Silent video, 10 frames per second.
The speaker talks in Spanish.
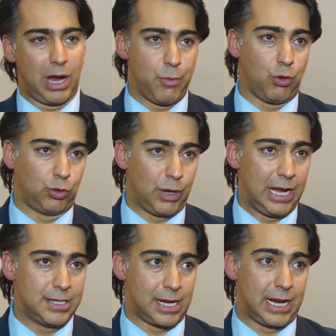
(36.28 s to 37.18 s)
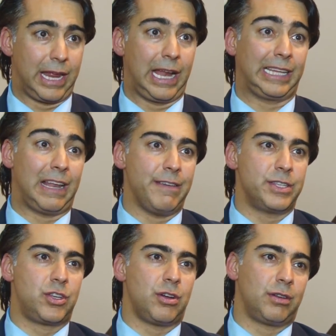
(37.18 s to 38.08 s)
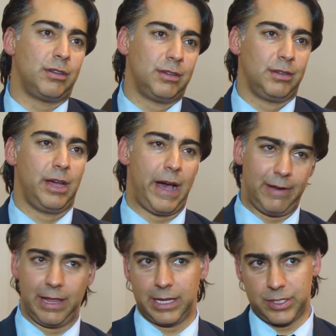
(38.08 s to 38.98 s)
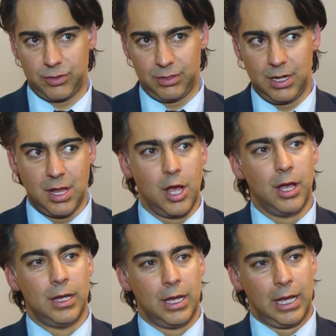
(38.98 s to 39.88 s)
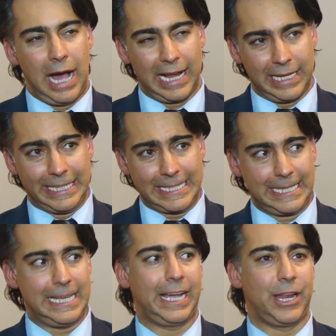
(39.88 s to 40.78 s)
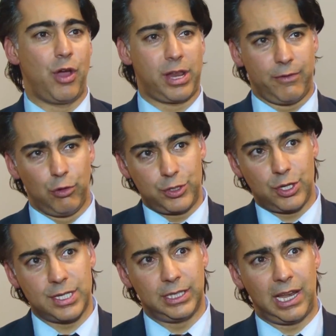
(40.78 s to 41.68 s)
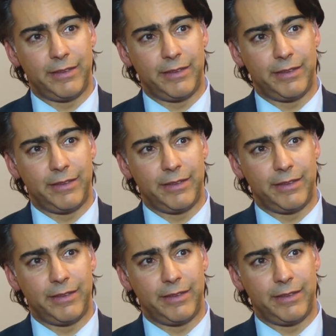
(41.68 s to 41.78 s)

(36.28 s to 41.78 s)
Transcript: un cambio cultural, se requiere que la televisión hable de eso. Alguien decía que no hay revolución sin